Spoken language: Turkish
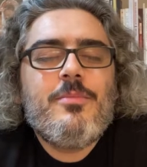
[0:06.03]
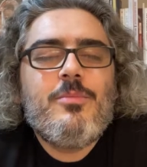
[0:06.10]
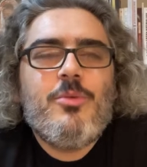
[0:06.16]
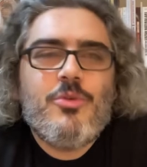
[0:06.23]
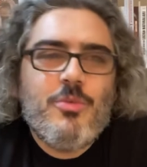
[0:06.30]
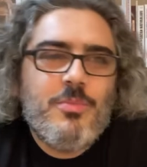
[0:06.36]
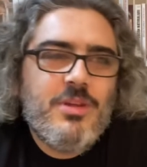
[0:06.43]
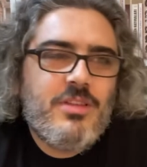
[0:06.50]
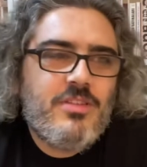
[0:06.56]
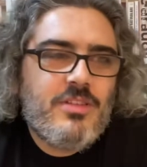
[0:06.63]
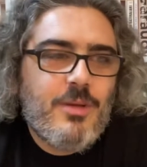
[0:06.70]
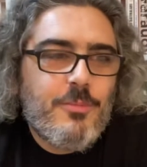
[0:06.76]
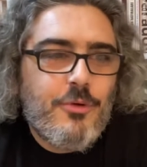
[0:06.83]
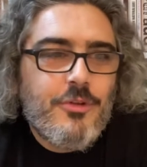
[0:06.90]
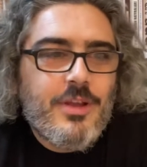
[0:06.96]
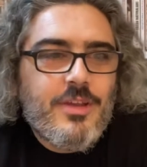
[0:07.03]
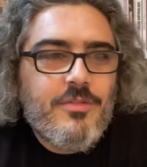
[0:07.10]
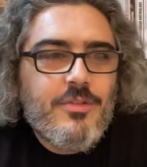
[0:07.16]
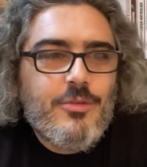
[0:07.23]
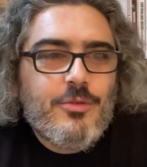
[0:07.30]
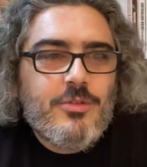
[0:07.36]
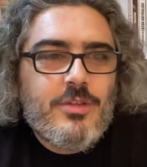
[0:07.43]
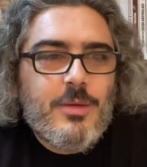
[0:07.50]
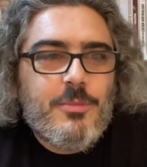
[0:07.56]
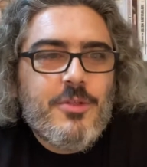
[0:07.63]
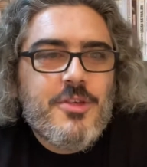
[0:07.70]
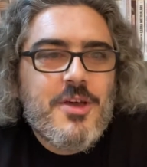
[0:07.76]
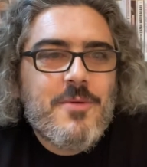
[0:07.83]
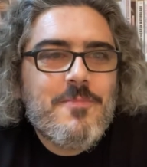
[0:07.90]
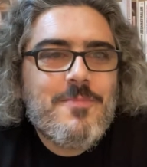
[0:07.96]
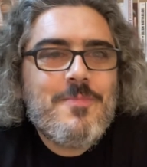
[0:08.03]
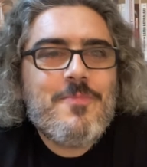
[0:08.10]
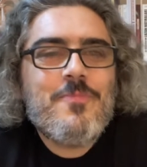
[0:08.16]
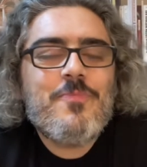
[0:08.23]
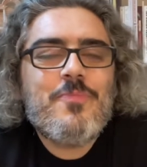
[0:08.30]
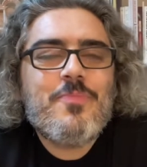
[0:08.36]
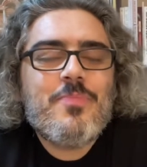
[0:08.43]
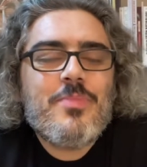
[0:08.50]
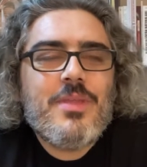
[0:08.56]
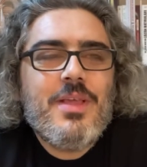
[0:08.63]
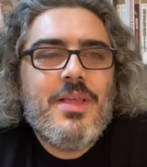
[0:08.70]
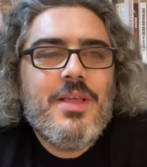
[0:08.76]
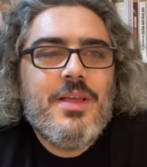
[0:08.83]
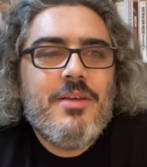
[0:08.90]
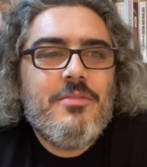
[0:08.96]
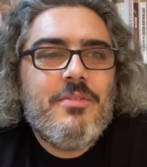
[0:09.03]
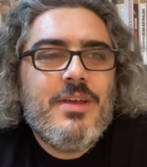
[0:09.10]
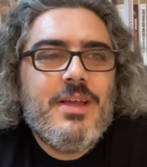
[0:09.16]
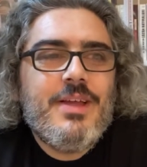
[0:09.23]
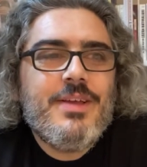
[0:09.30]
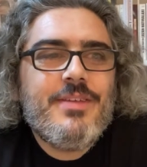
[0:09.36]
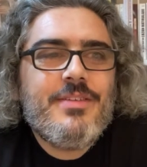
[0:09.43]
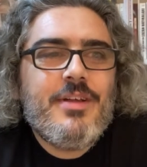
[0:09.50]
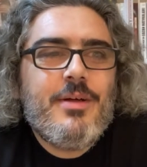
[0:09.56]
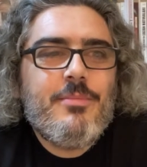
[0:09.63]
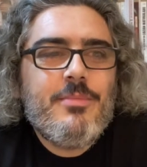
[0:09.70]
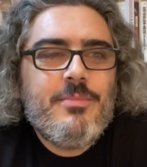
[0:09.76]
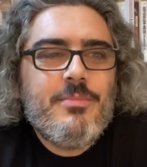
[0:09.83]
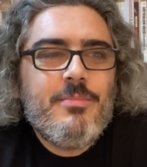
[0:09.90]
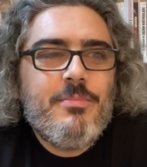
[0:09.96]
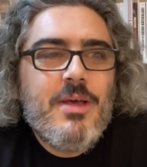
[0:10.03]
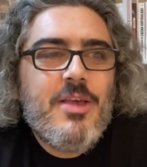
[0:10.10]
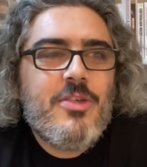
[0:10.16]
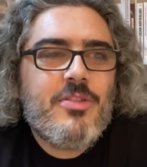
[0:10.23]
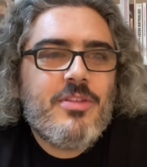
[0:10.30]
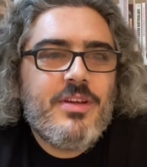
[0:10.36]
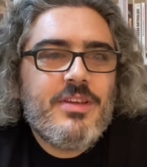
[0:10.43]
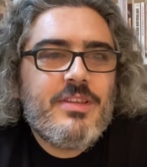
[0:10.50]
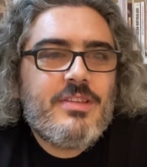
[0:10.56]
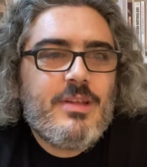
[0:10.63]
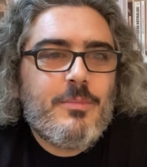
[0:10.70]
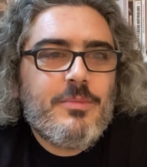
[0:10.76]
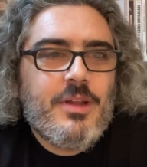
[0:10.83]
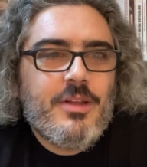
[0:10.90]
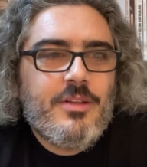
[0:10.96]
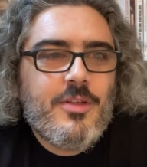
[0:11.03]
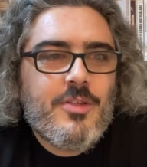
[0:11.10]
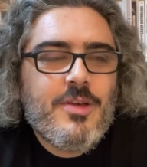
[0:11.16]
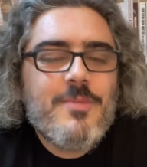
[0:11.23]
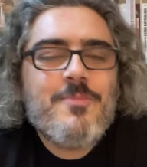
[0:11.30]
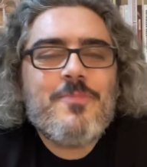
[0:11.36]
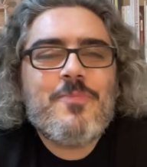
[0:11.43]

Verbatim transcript: Bugün bir kitap öneri videosu yapacağım ve tam 5 tane kitap tanıtacağım.